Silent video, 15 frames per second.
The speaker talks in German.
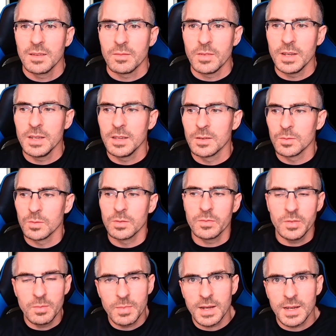Wenn ihr
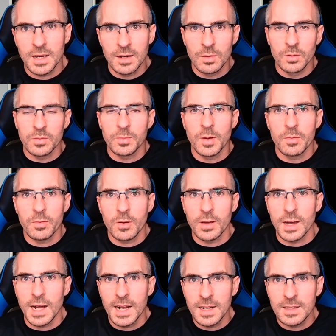irgendwie mal keine Lust mehr auf
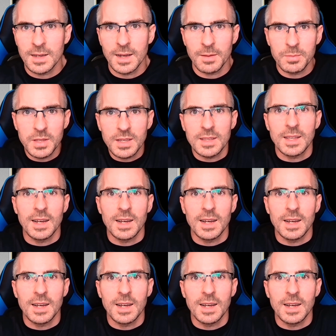eure Alter habt,